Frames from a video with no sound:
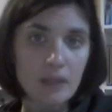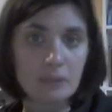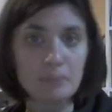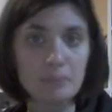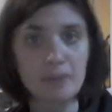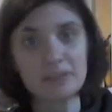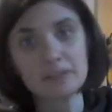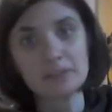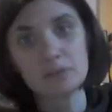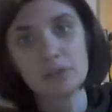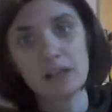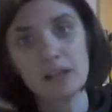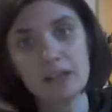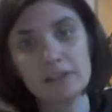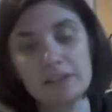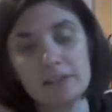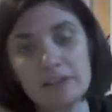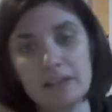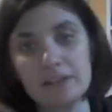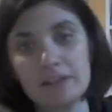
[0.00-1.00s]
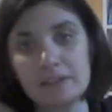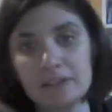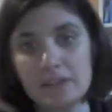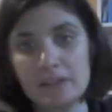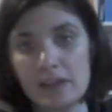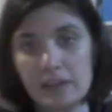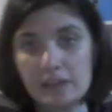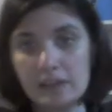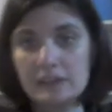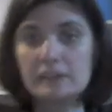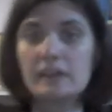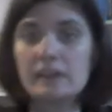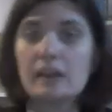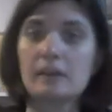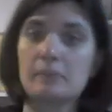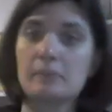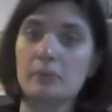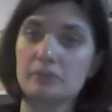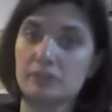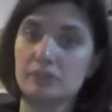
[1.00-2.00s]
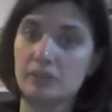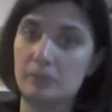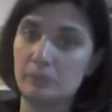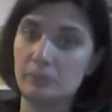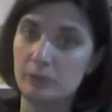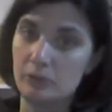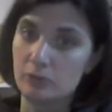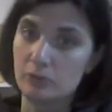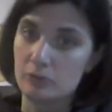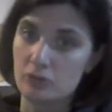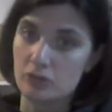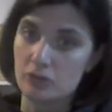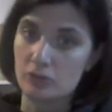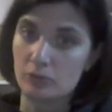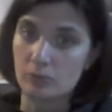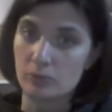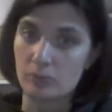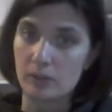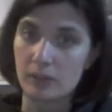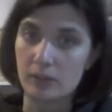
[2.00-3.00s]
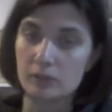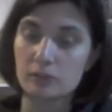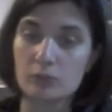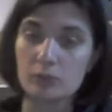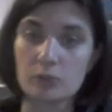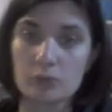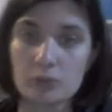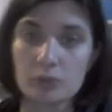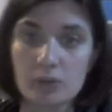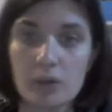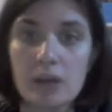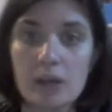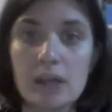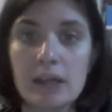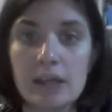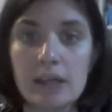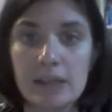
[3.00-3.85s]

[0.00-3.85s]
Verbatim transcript: in particolare degli anni 30 e i moti del 1848.